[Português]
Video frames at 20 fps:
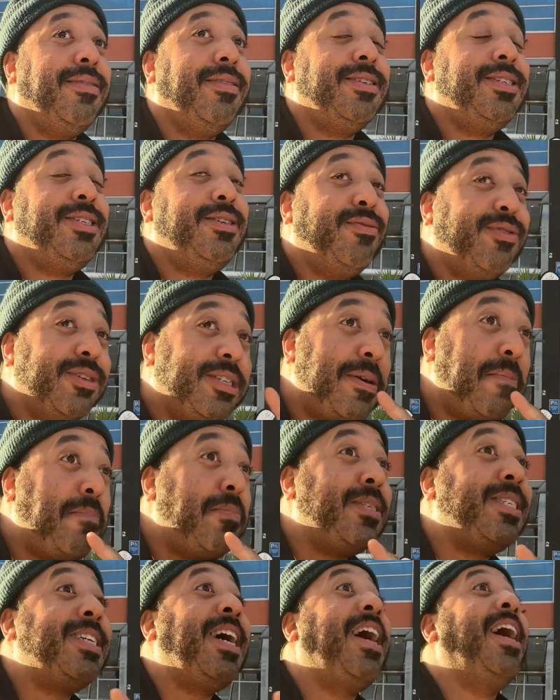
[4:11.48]
se você
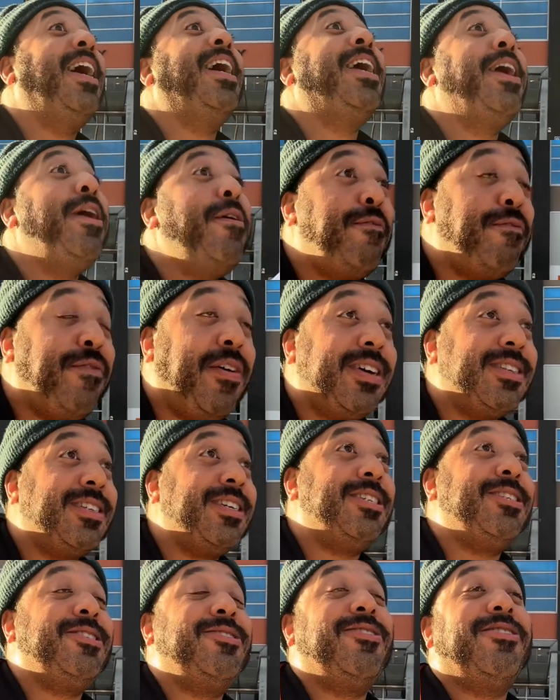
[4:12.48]
precisar
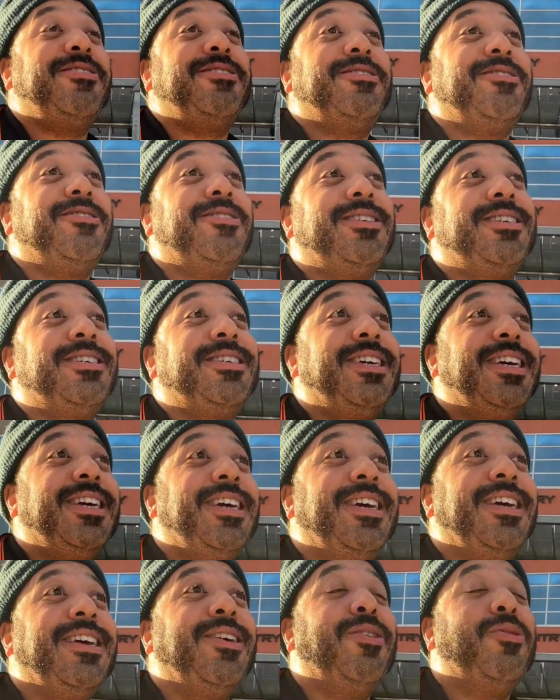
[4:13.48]
refazer, senhoras e senhores,
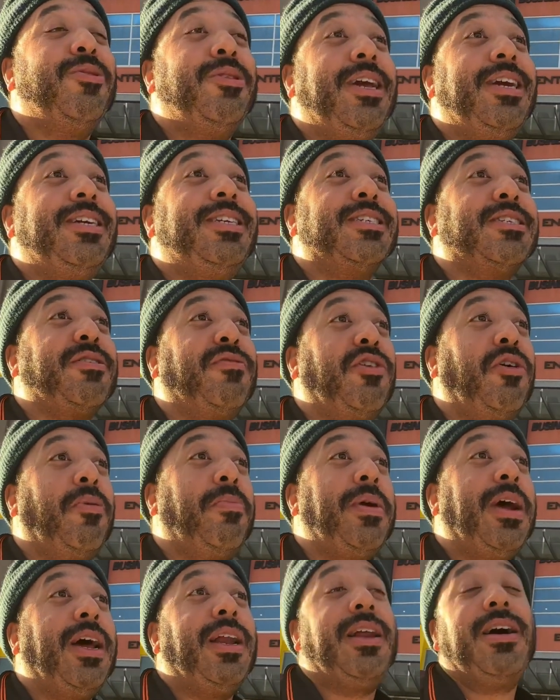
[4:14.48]
o dentista falou
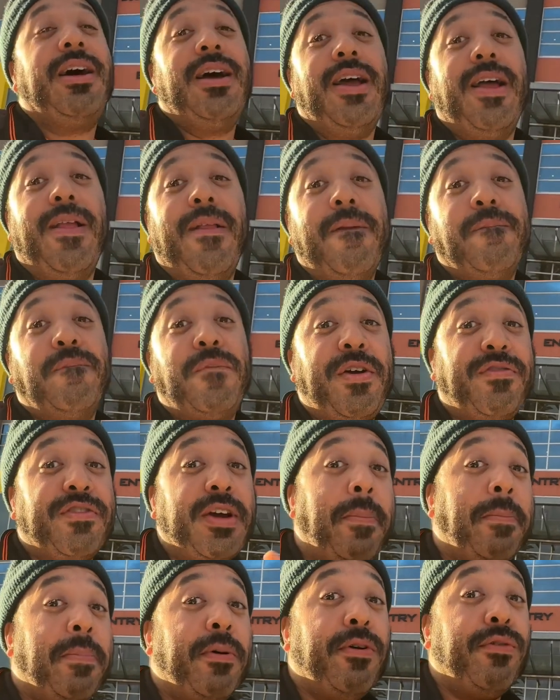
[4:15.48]
para ela. Vai
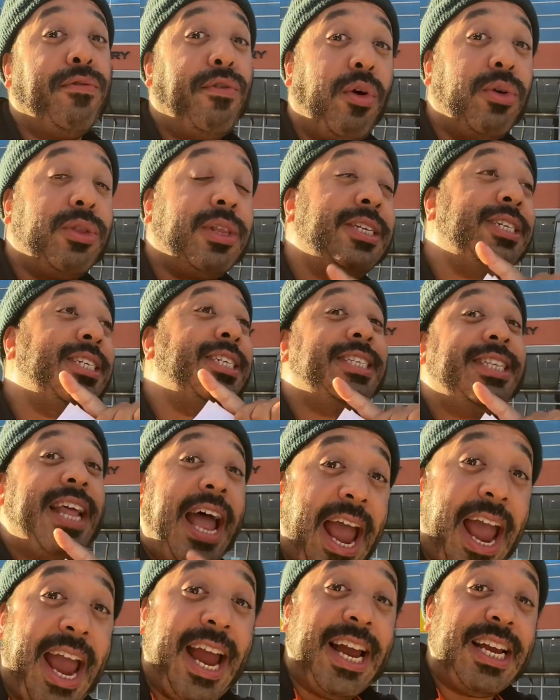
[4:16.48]
ficar por volta de
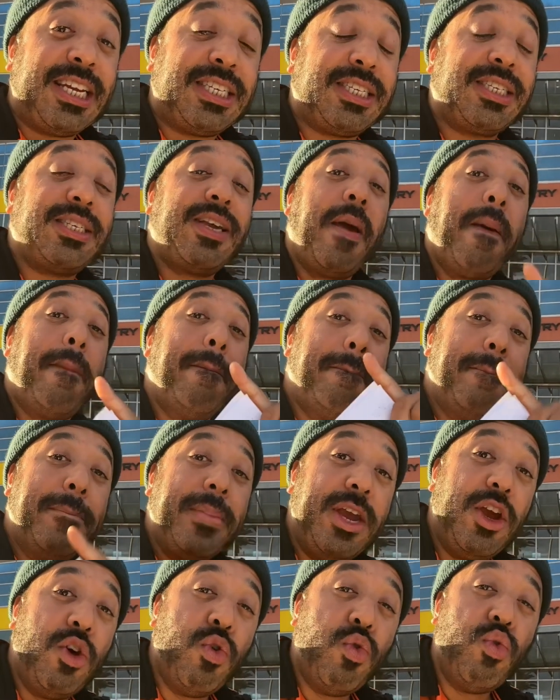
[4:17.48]
10
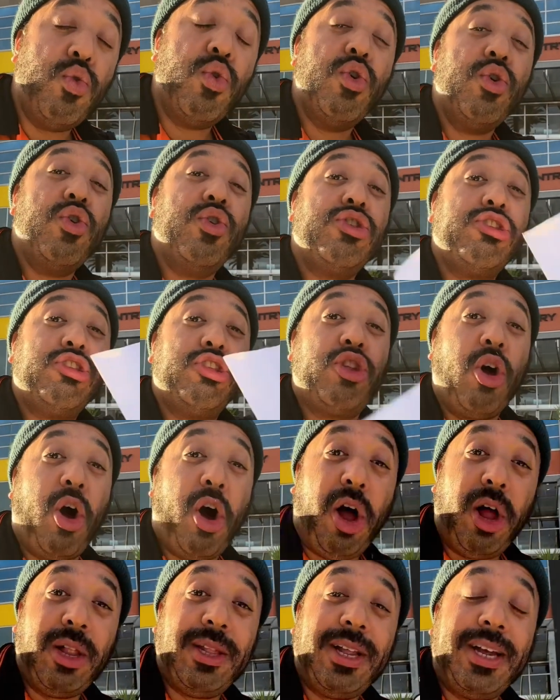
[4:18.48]
mil
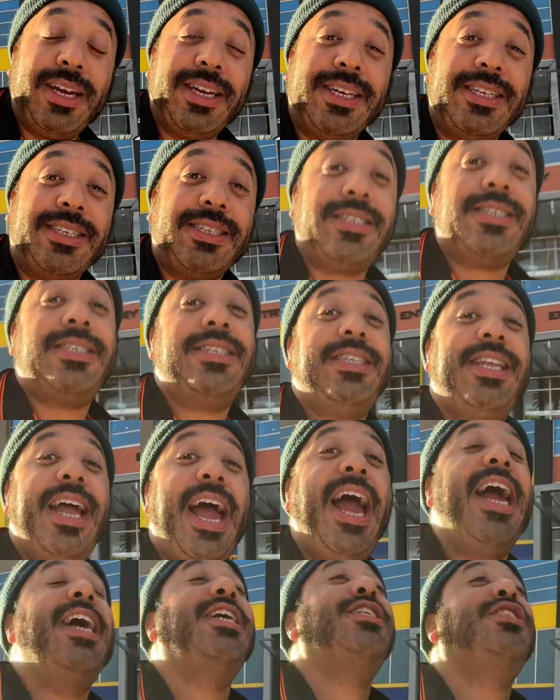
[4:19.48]
dólares.
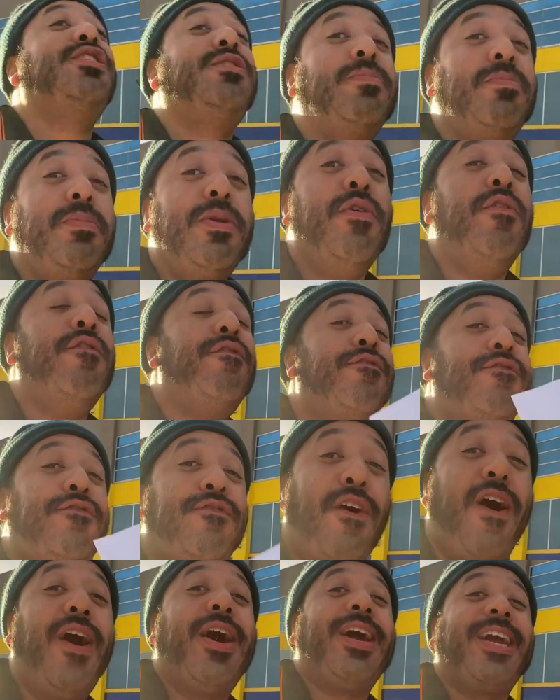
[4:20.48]
10 mil
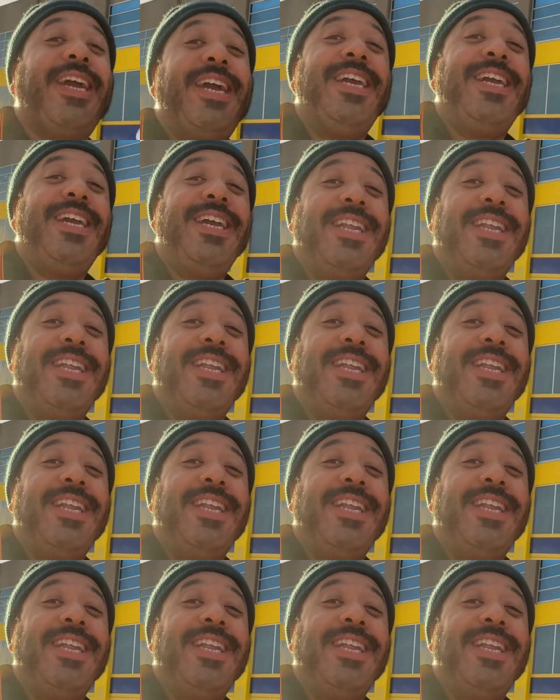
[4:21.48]
fucking